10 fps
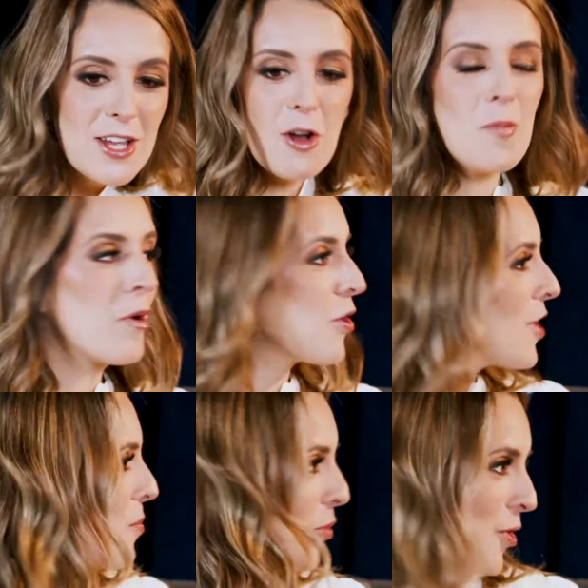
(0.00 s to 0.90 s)
Y hoy por
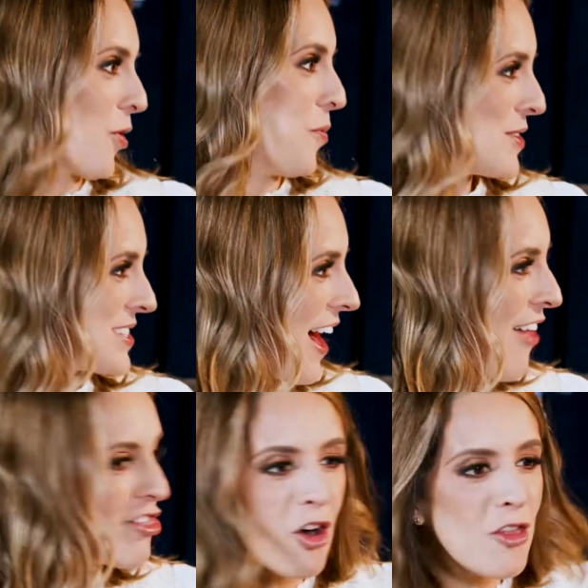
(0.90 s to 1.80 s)
hoy el mundo como
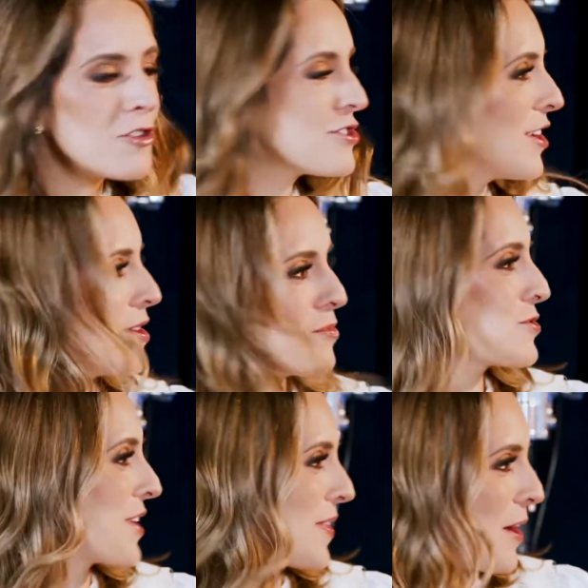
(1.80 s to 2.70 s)
está, todos
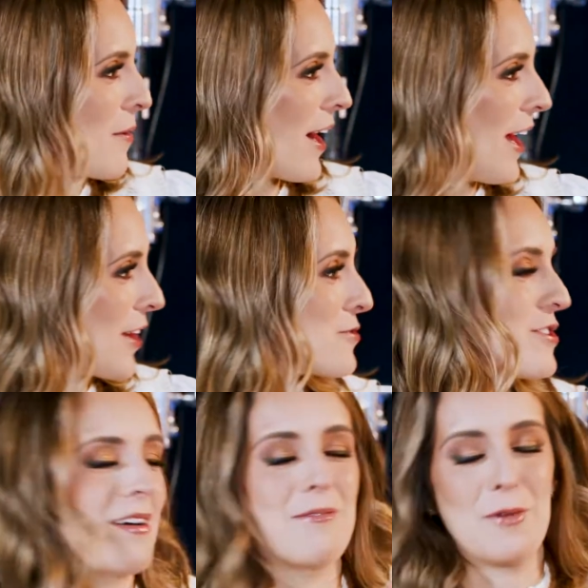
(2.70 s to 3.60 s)
tenemos que trabajar, o
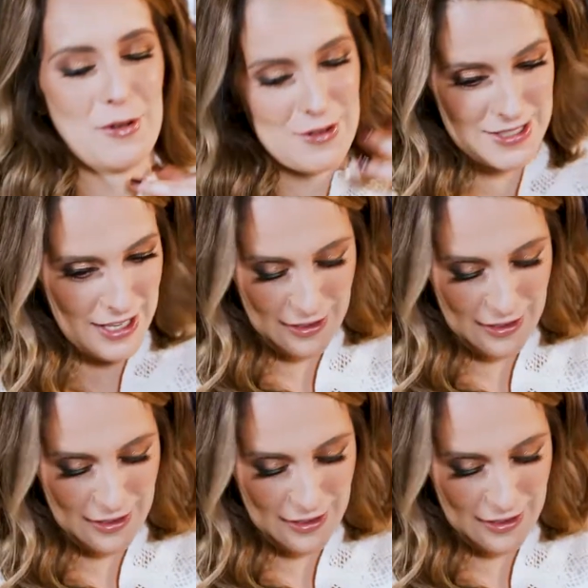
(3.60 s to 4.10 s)
sea, bueno, las